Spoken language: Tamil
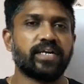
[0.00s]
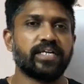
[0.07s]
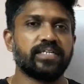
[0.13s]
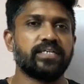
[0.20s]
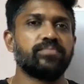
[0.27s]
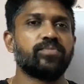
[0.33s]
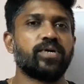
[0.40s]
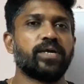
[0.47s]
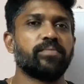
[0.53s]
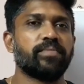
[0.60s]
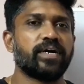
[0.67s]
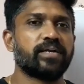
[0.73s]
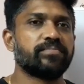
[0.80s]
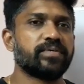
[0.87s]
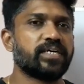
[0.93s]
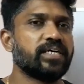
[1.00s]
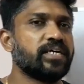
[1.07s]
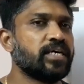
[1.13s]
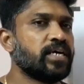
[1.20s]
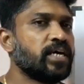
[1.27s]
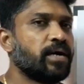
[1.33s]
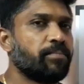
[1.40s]
பண்ணுறதுக்கு முக்கியமாக நமக்கு
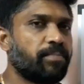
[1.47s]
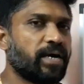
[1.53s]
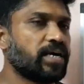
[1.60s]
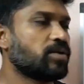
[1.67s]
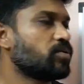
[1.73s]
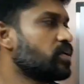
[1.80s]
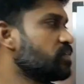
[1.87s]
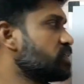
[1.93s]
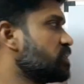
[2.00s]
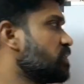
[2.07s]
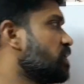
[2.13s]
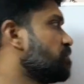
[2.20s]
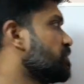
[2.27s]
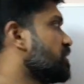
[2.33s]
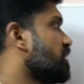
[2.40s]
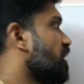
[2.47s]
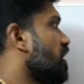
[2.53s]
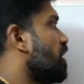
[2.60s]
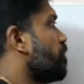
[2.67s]
பார்க்கக்கூடிய விஷயம் என்னென்னு பார்த்தீங்கன்னா